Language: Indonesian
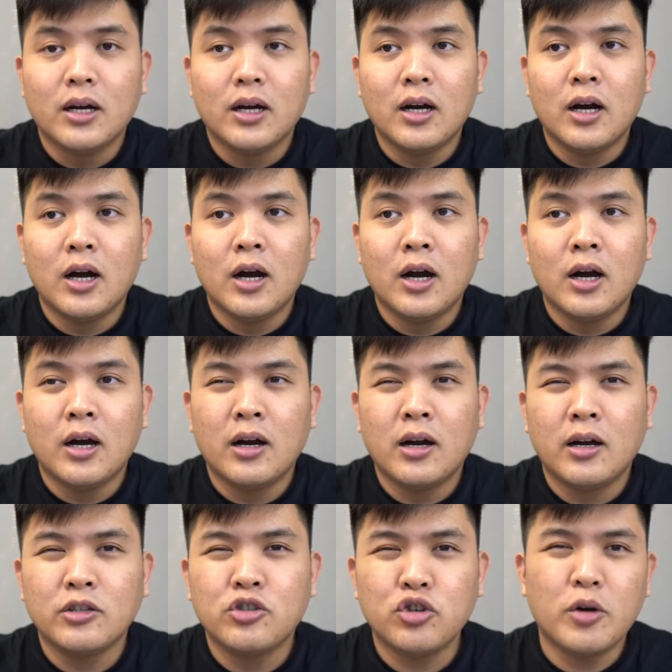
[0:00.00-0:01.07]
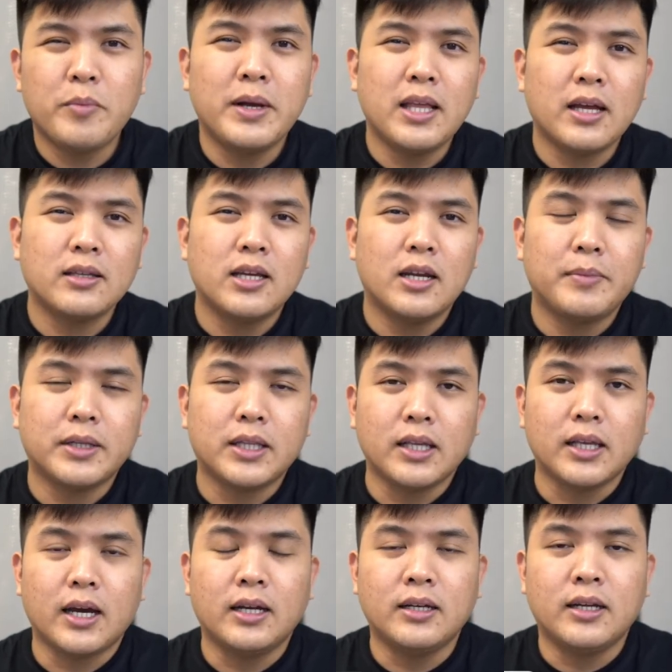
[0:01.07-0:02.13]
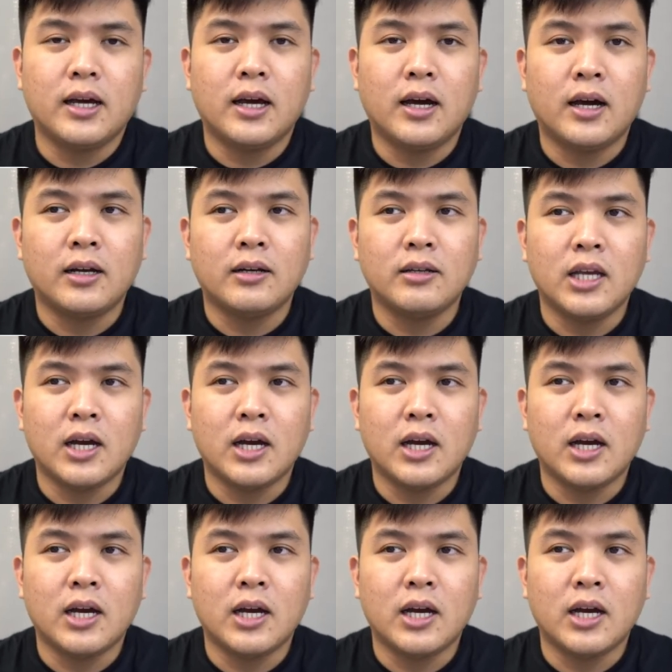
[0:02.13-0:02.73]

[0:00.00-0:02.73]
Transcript: uh, cukup banyak jadi pertanyaan dan